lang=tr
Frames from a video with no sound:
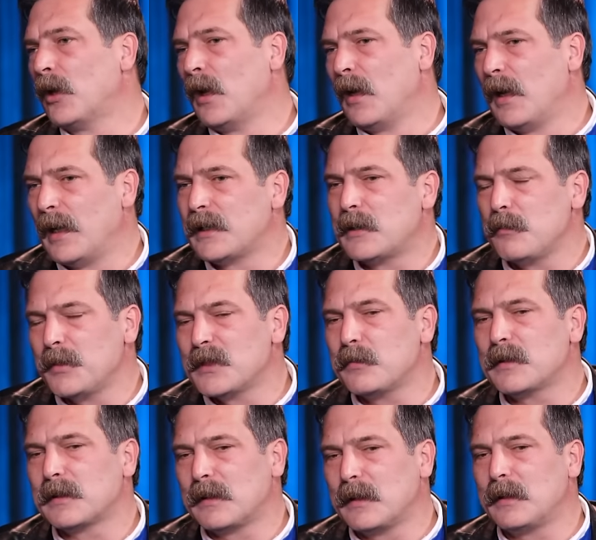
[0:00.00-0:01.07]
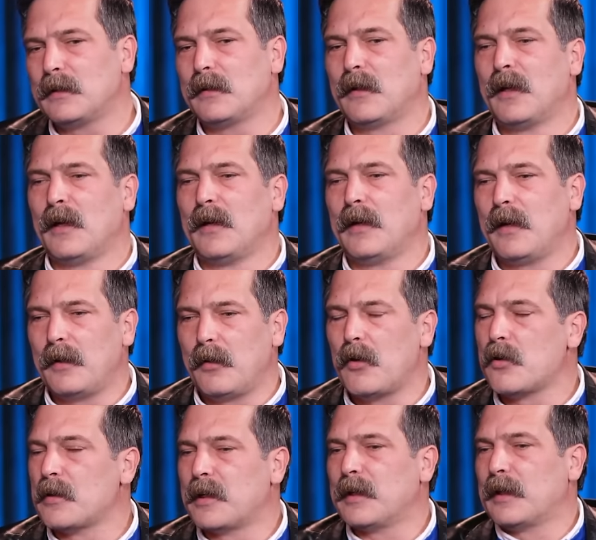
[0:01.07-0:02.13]
Hı hı. E şimdi biz mesela e,
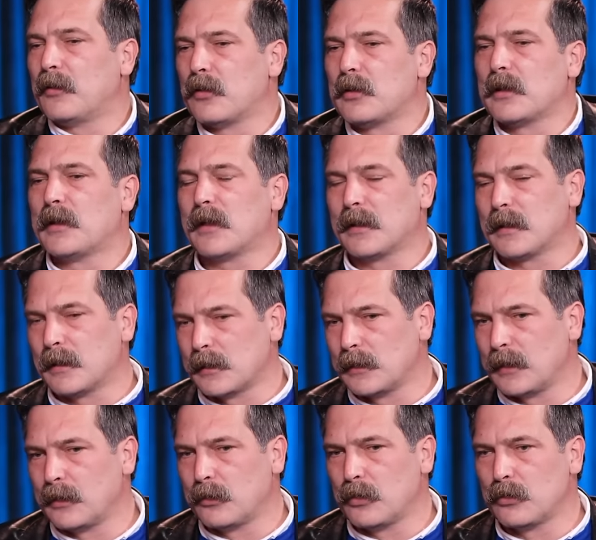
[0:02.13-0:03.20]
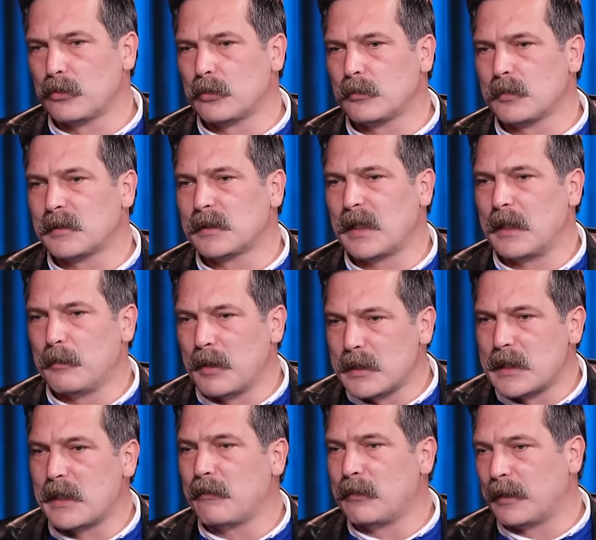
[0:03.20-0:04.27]
örneğin hani oradaki arkadaşlarla konuştuğumuz mesela
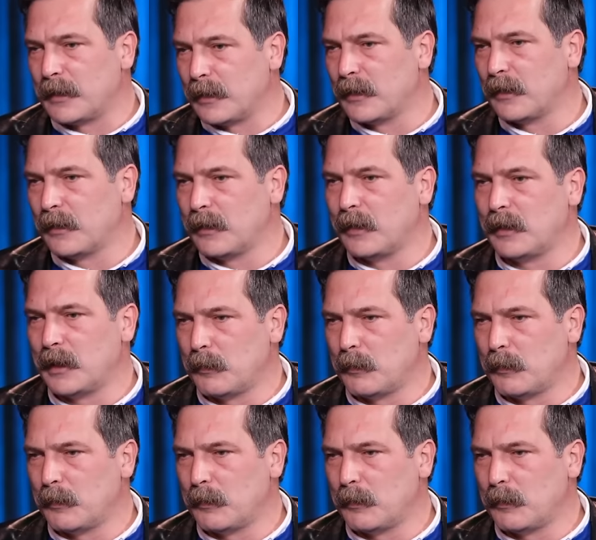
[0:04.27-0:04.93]
imece evleri e,